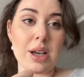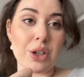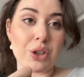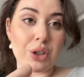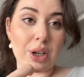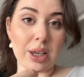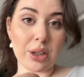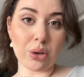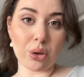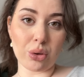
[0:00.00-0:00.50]

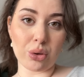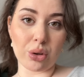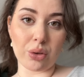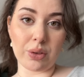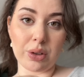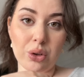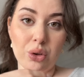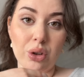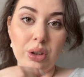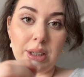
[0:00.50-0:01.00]
şey kötü
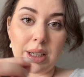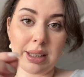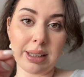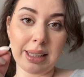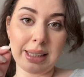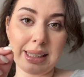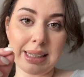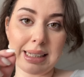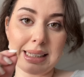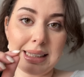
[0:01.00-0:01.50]
video
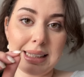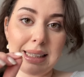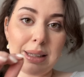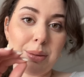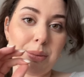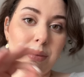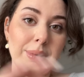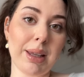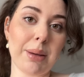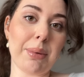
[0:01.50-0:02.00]
yayına
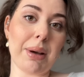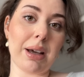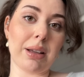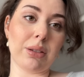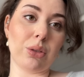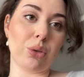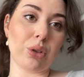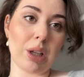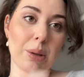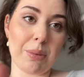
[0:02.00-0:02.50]
girdiğimde ben
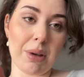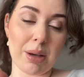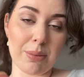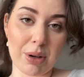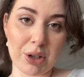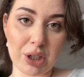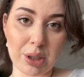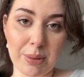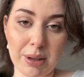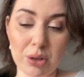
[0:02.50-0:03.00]
yüklemeye
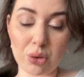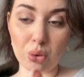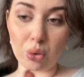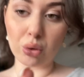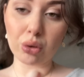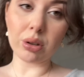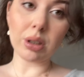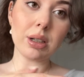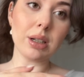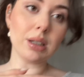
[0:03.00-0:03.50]
başlamak
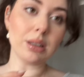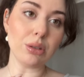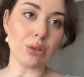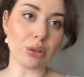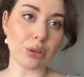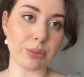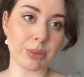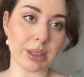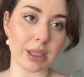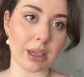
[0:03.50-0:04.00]
zorunda
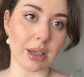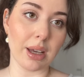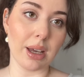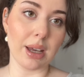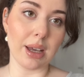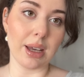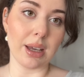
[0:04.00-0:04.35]
kalıyorum ki